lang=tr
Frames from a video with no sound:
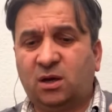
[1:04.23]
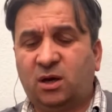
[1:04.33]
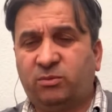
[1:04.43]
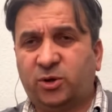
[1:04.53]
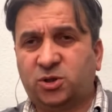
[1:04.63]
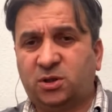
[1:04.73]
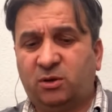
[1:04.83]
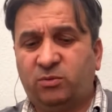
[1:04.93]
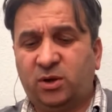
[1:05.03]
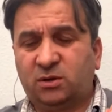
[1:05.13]
ta
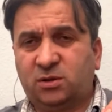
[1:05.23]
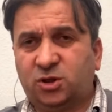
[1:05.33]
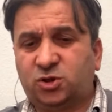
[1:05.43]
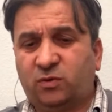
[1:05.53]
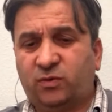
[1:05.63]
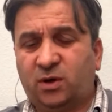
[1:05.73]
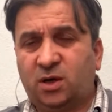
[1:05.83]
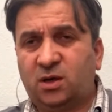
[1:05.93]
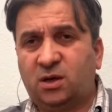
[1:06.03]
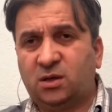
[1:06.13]
başından beri tır
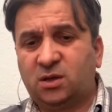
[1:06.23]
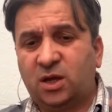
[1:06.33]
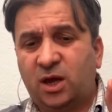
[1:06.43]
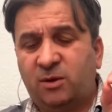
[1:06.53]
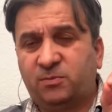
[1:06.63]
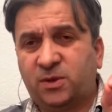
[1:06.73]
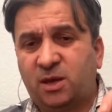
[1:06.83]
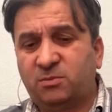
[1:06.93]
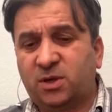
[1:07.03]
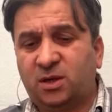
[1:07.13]
şoförleriyle ilgili hep
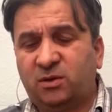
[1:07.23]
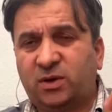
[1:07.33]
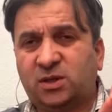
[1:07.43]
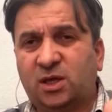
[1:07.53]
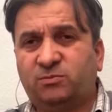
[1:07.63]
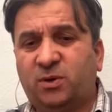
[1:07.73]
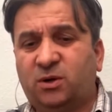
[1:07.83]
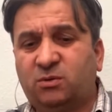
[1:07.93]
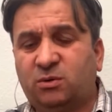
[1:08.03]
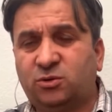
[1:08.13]
temkinli ve
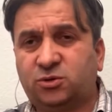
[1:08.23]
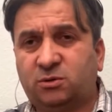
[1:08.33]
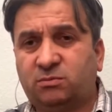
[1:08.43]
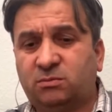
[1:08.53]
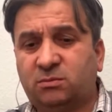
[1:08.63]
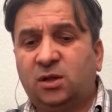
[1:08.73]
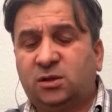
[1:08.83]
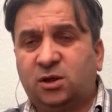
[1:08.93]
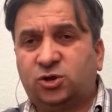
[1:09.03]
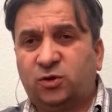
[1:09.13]
tedbirli konuştum.
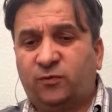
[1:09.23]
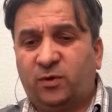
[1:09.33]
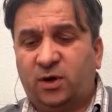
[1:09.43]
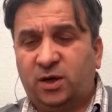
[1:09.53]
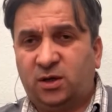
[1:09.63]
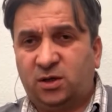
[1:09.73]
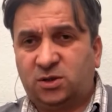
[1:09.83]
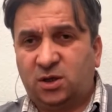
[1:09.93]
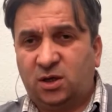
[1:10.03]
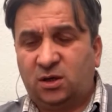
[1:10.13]
Tır şoförleri
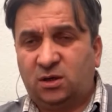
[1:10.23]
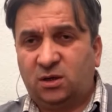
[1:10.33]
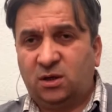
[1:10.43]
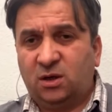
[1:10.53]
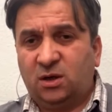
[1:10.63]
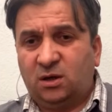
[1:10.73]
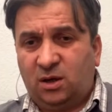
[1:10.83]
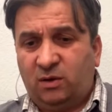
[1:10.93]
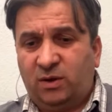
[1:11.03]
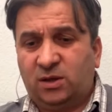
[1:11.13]
için
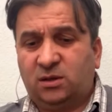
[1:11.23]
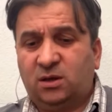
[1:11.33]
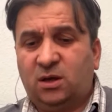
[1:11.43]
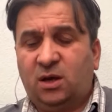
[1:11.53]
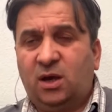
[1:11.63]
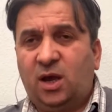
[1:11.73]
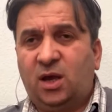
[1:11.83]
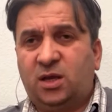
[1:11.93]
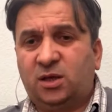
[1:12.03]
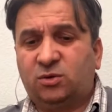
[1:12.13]
evet
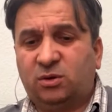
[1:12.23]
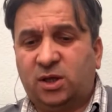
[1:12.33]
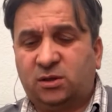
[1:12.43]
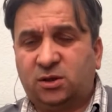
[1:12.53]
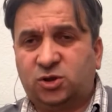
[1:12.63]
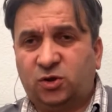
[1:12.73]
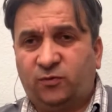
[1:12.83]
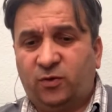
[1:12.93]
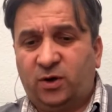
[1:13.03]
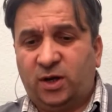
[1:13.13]
ehliyeti olan tır
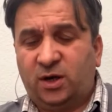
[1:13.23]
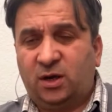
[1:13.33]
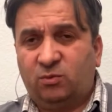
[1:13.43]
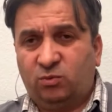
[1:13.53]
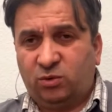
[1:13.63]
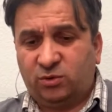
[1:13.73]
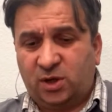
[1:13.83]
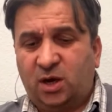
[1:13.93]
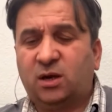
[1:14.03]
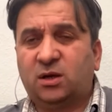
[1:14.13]
şoförleri
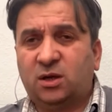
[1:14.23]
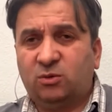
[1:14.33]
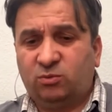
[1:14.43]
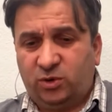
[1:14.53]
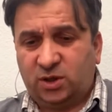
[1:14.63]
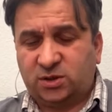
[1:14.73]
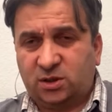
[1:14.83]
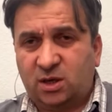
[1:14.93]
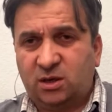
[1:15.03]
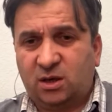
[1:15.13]
burada bu
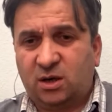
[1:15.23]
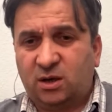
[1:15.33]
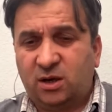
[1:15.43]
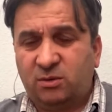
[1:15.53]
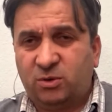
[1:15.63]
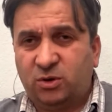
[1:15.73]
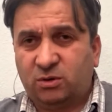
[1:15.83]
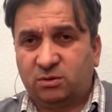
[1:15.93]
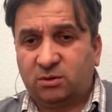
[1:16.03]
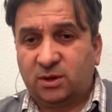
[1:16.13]
yasadan yararlanabiliyor.
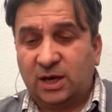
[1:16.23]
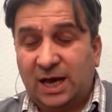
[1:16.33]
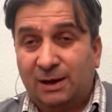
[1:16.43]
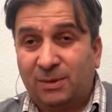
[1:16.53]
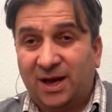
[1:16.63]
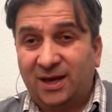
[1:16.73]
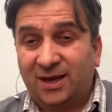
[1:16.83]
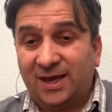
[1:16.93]
Ama